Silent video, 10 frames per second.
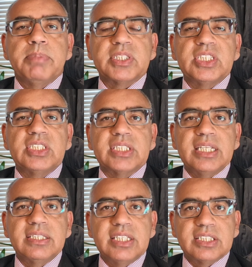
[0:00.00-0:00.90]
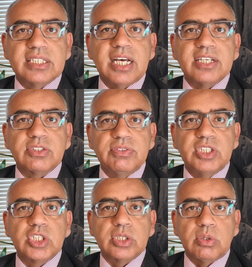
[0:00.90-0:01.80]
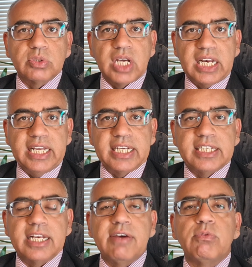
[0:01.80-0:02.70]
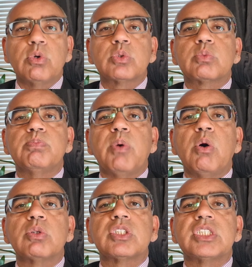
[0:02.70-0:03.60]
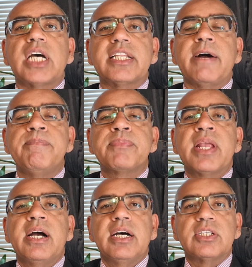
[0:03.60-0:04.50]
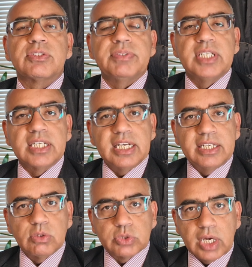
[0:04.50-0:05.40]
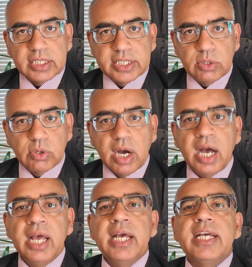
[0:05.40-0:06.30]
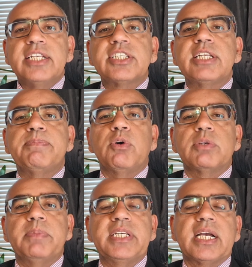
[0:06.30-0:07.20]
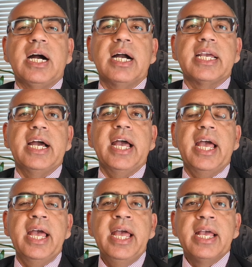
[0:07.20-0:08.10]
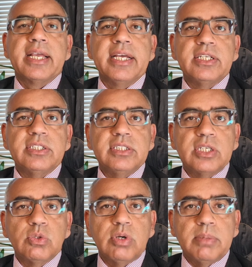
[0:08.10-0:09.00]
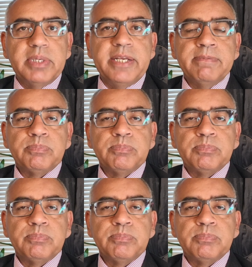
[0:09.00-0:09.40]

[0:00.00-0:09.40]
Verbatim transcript: बत्तीस तैंतीस हज़ार स्वीडिश क्राउन तक लेके जाना है वो बहुत ज़्यादा स्वीडन के लिए नुकसानदेह होगा इस रिपोर्ट में ये कहा गया है कि ये जो अभी